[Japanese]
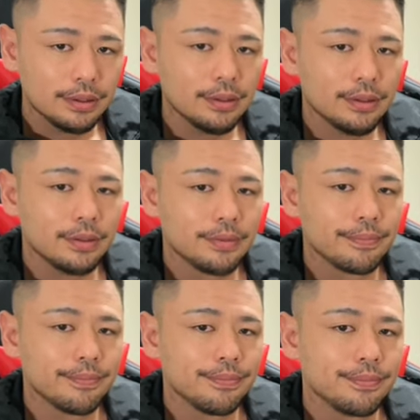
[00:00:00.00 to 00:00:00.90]
うん
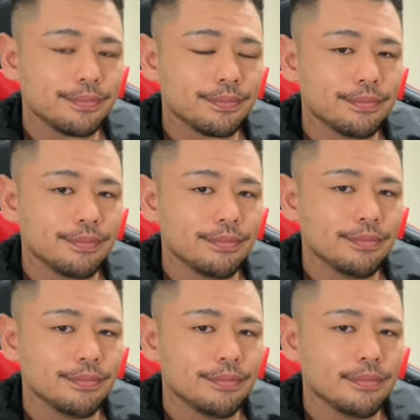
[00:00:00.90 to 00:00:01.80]

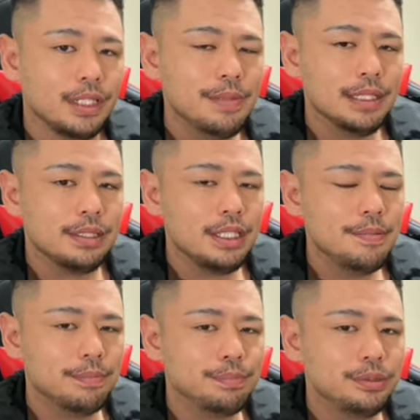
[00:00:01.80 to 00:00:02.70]
今
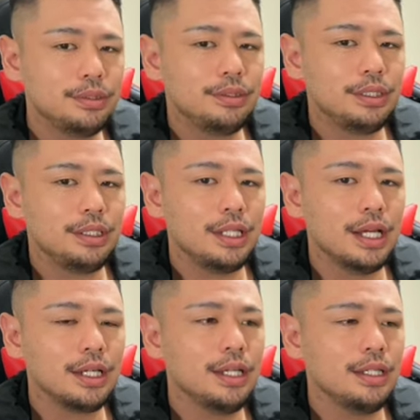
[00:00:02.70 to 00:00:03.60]
今ブスって言っ
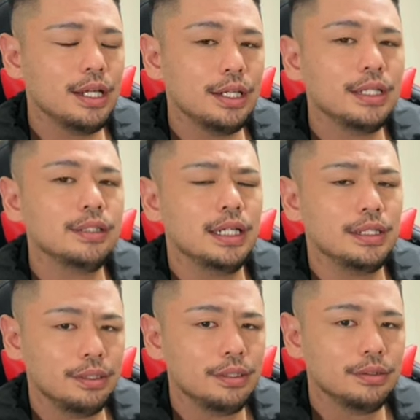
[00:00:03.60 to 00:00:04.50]
て投げ投げたく
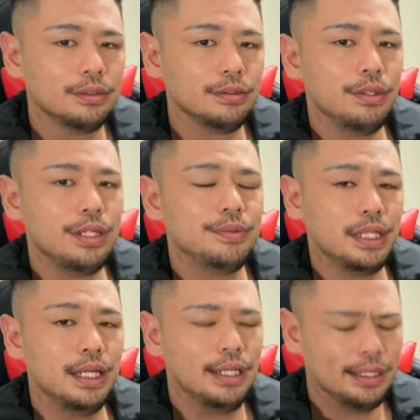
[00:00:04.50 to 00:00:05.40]
なるよ。そうド
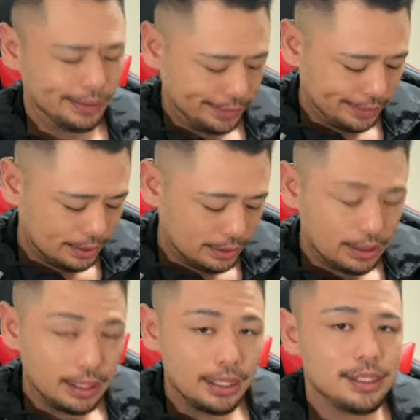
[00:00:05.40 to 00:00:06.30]
M が
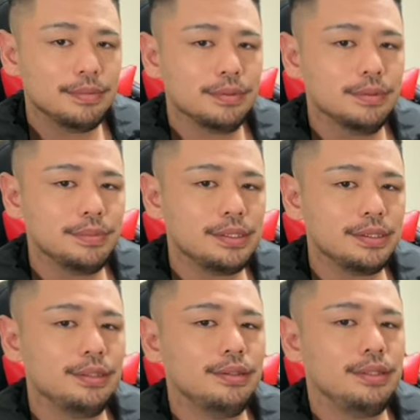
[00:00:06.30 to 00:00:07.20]
アイテムを
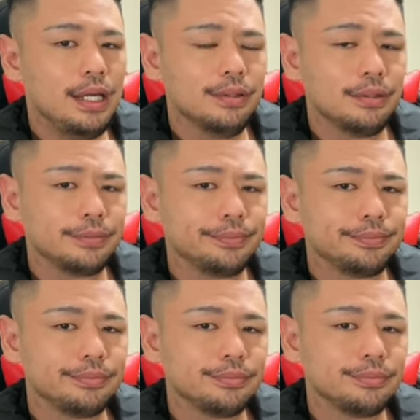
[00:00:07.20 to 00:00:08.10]
貢ぐんだよ、
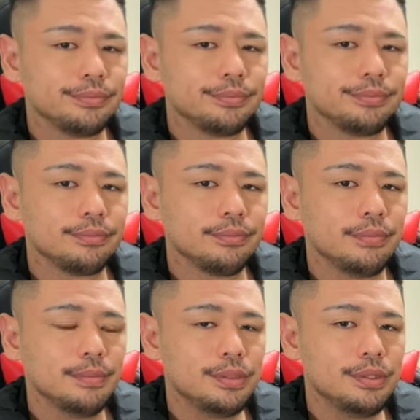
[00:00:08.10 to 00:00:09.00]

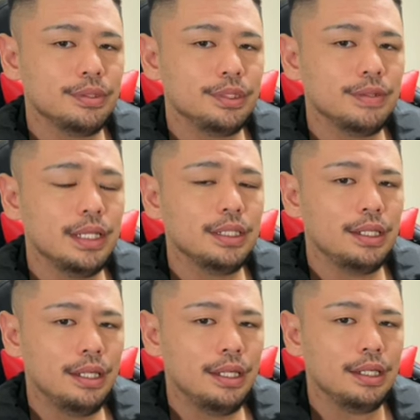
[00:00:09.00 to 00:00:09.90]
ブスって言わ
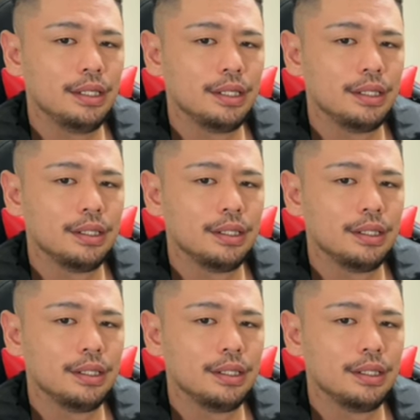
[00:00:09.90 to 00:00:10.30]
れてね。